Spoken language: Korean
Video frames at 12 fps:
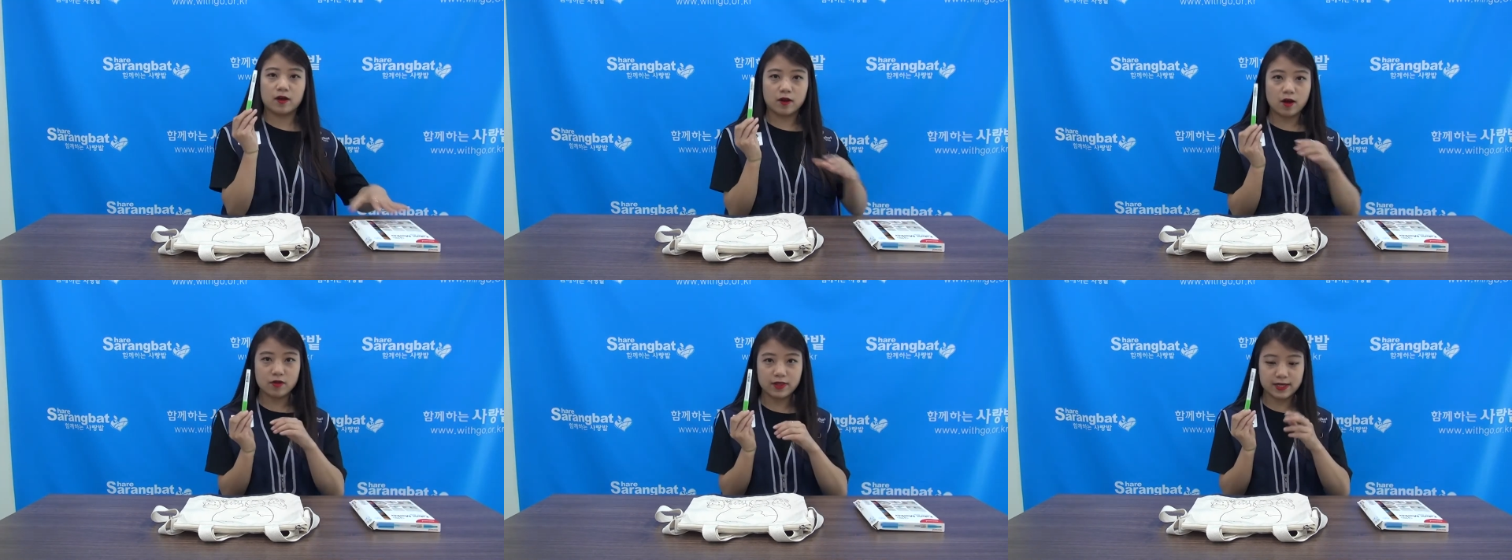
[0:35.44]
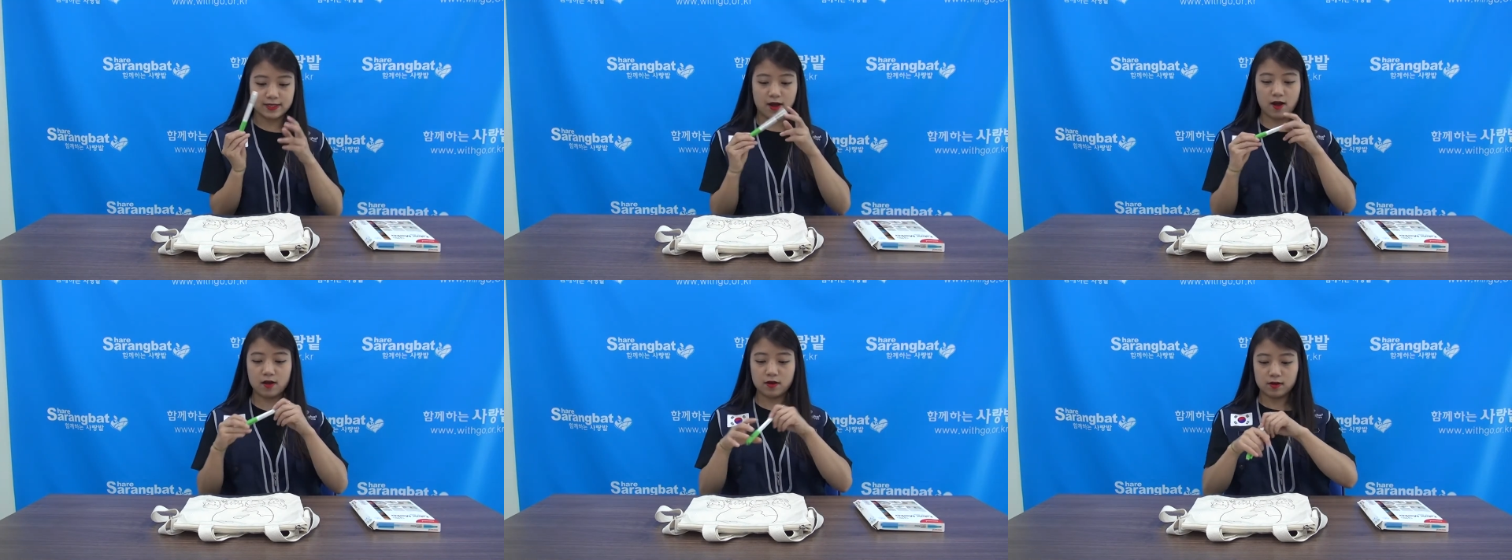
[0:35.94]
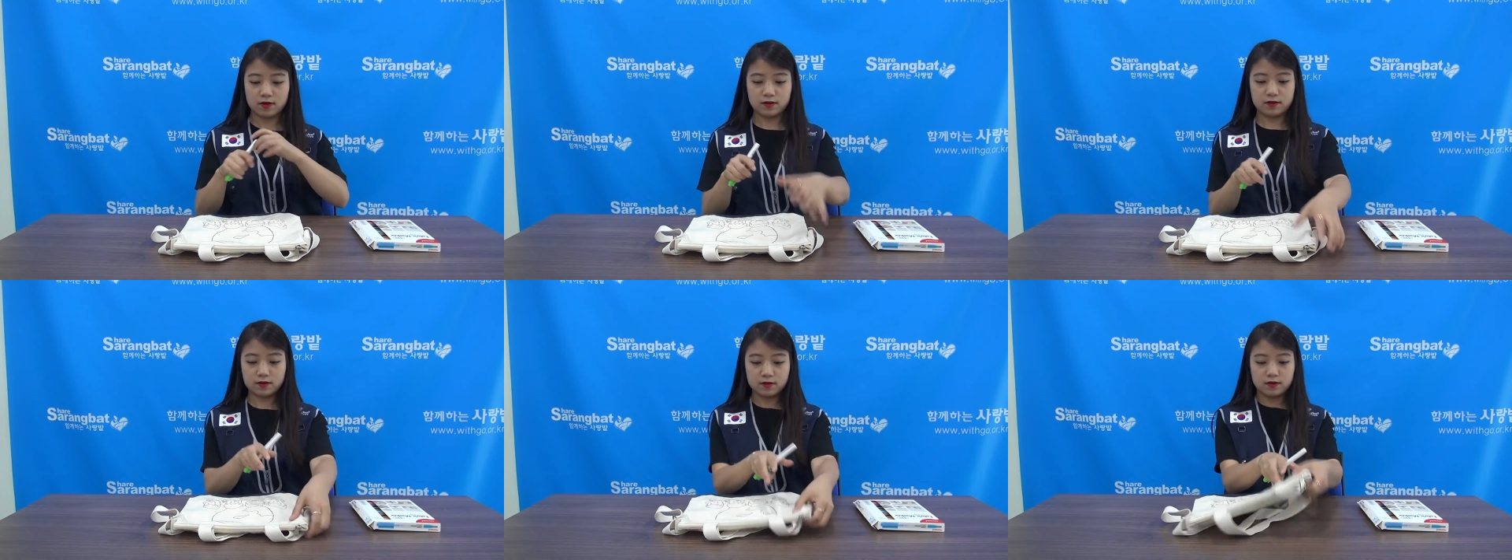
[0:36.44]
꺼내서
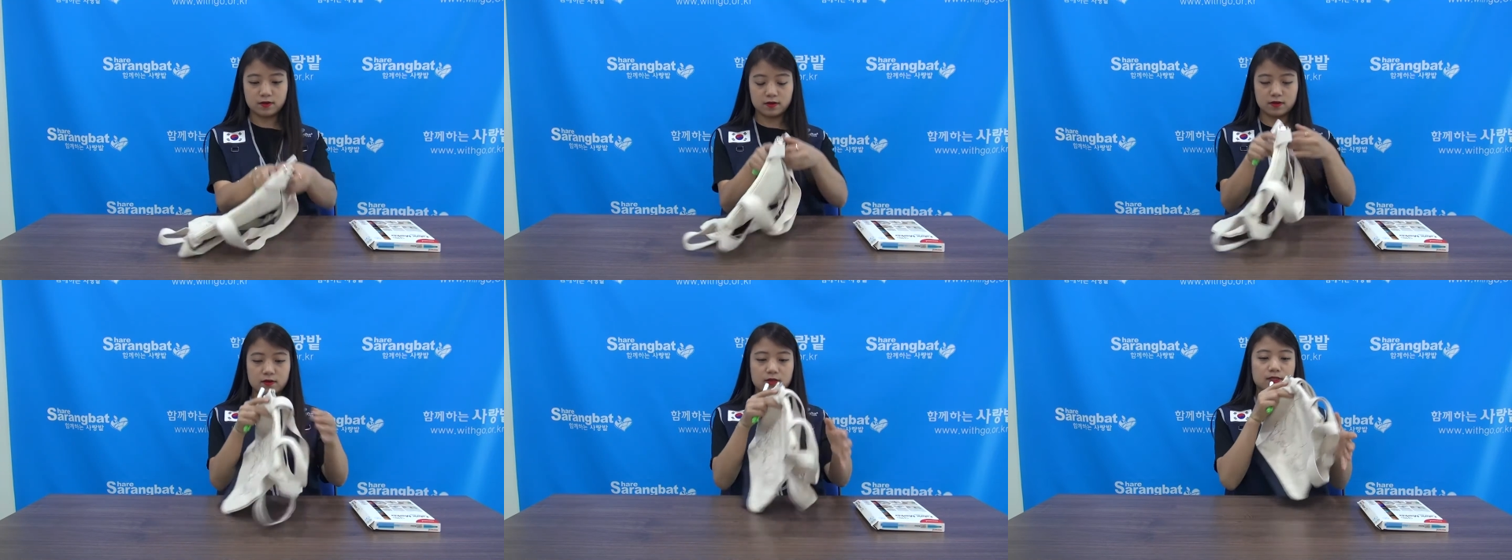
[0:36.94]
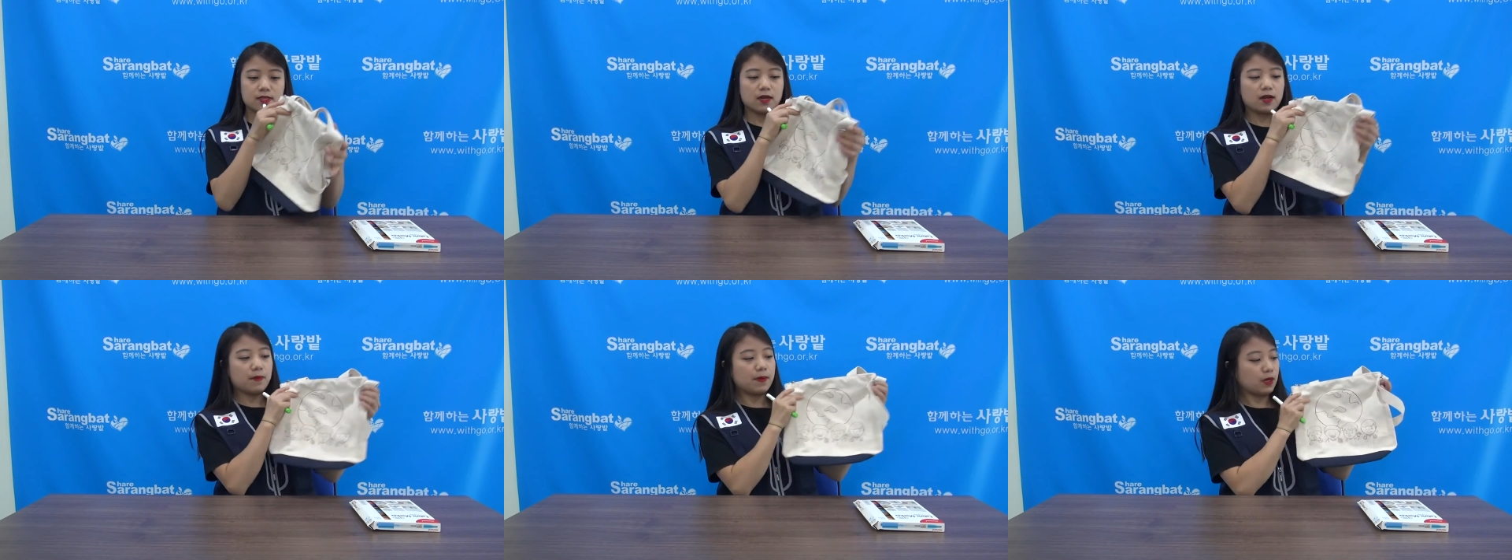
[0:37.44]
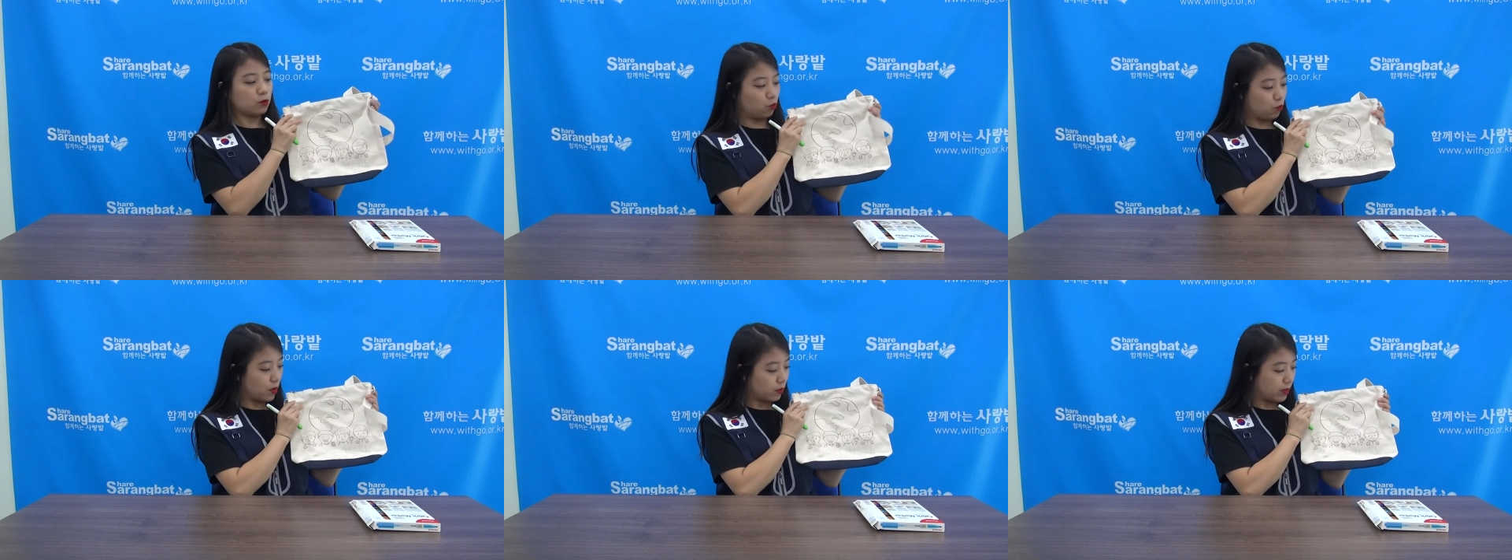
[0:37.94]
책가방
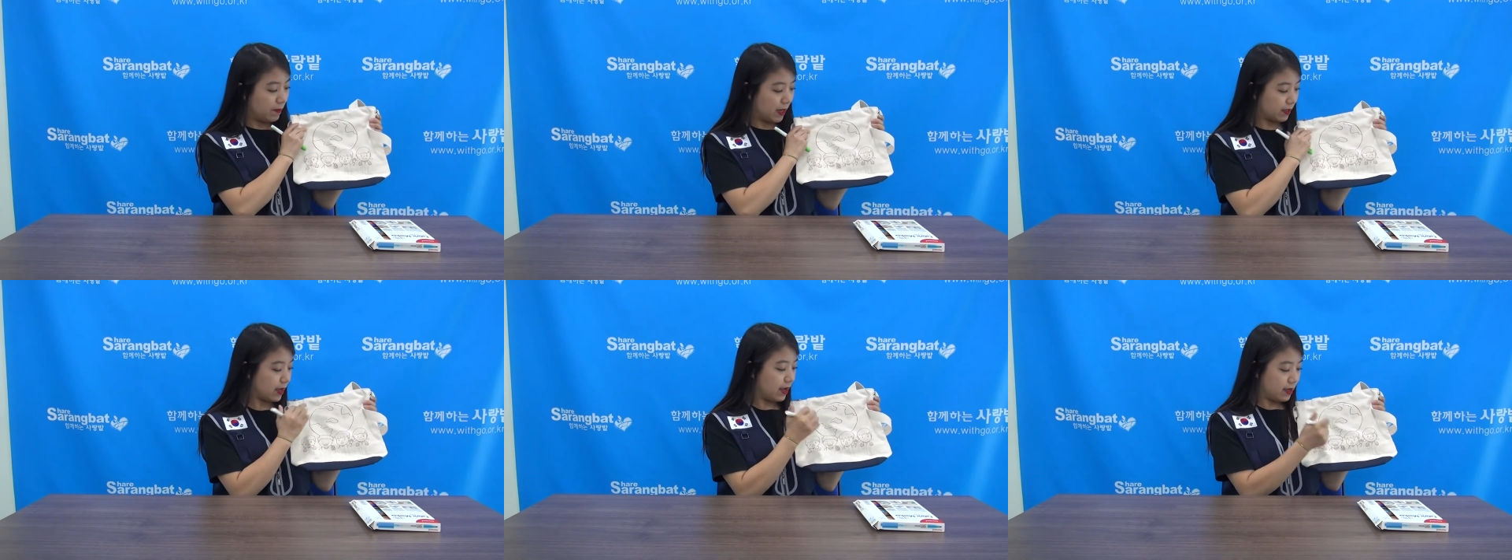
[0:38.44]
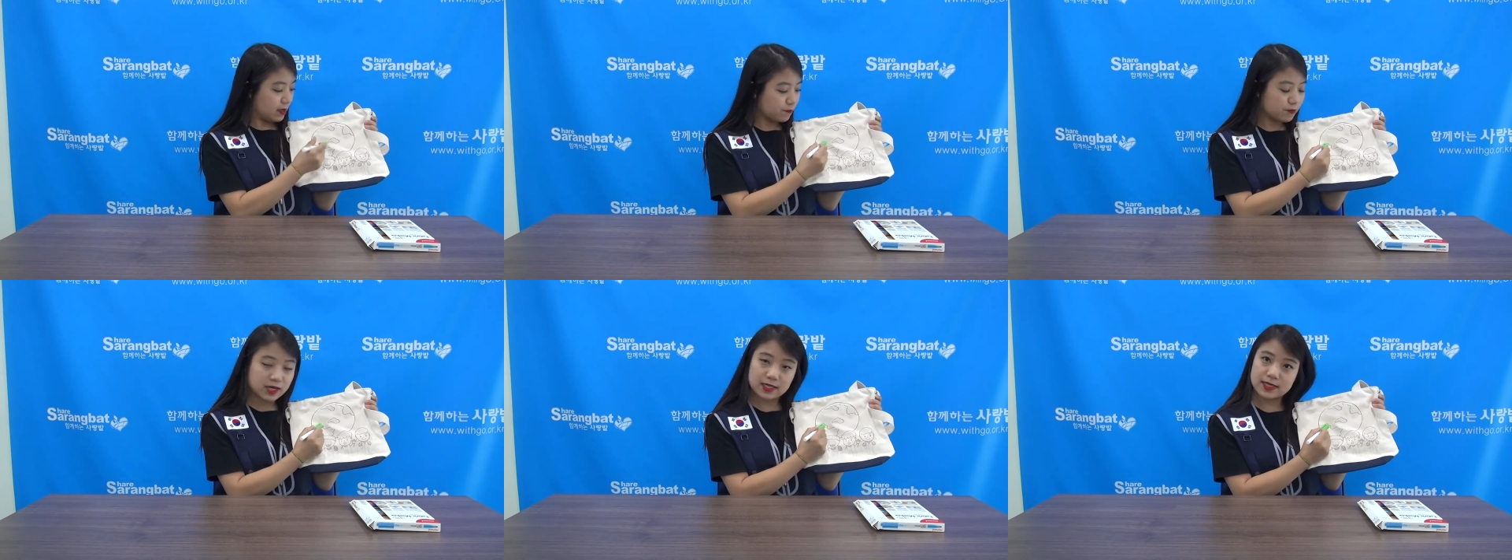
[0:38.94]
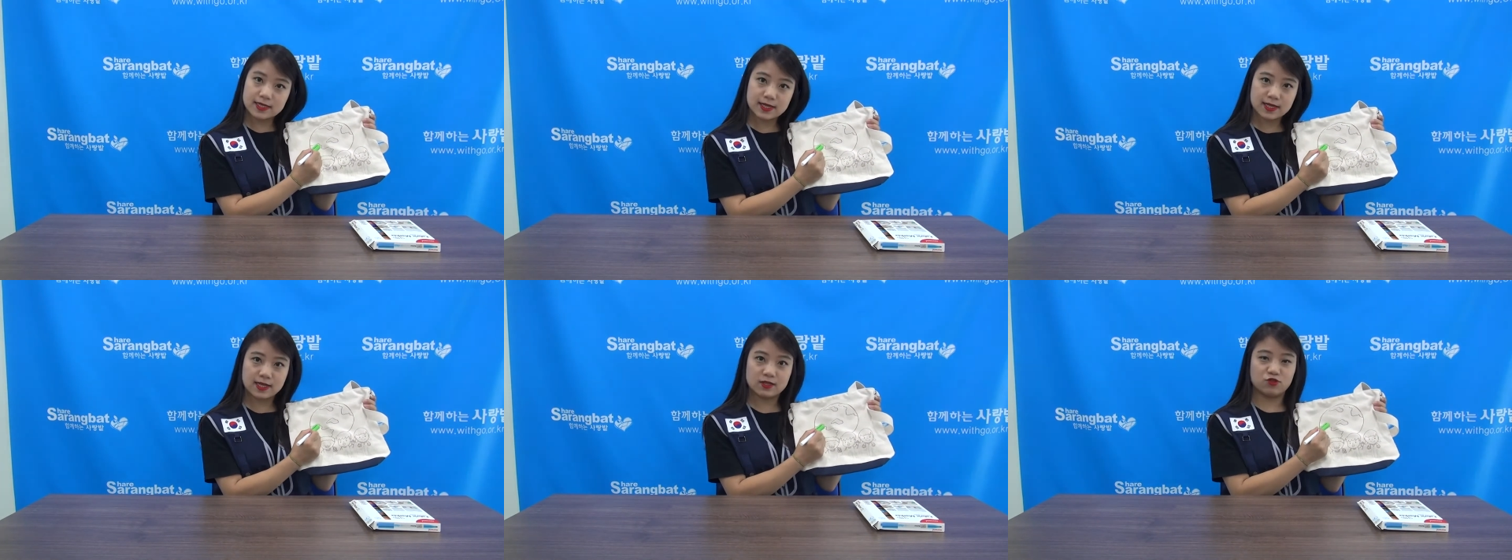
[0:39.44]
도면에 맞게 예쁘게
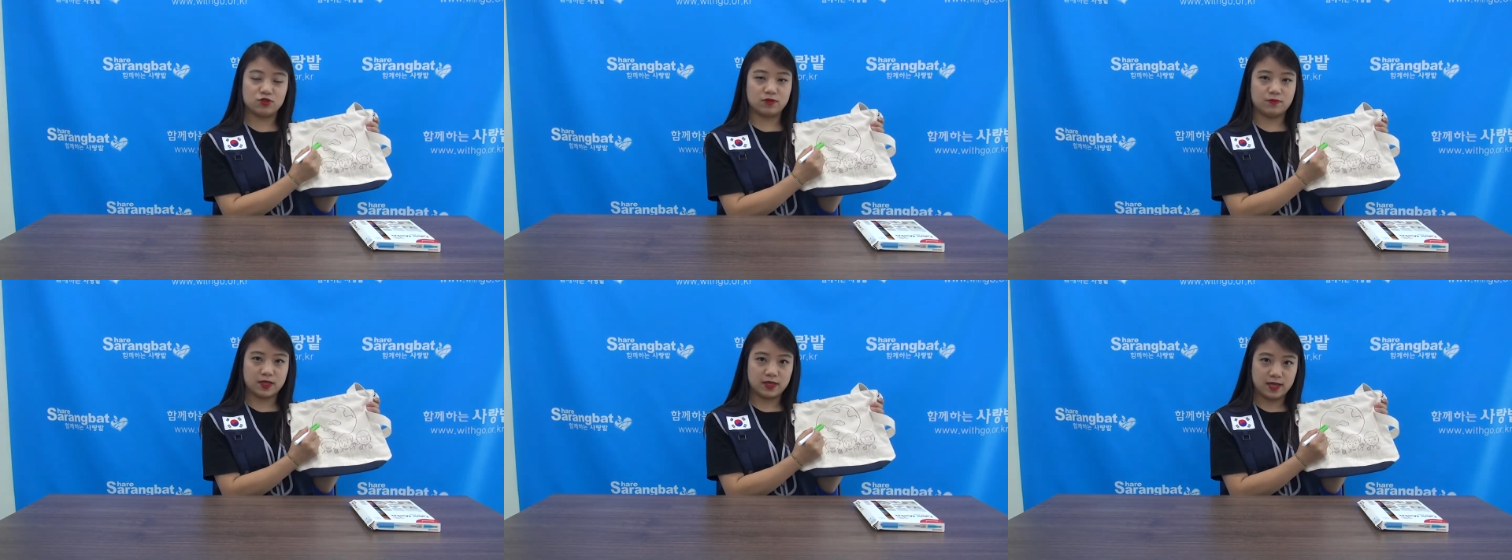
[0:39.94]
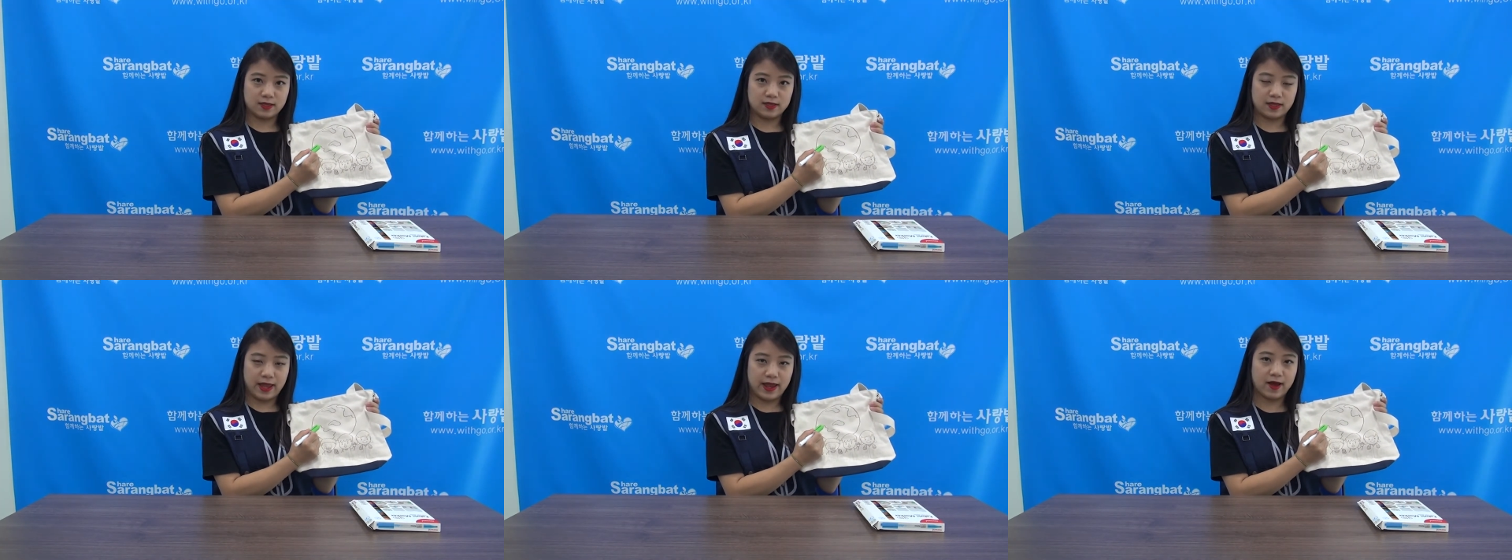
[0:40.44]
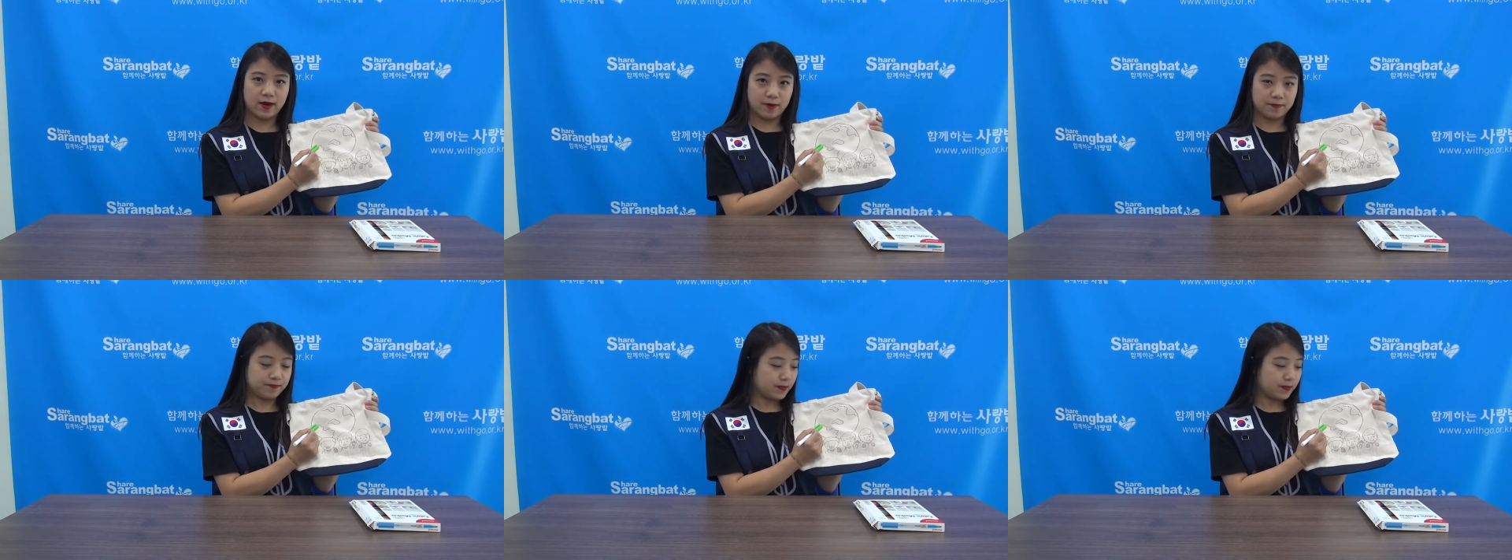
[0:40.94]
채색해 주시면 되는데요.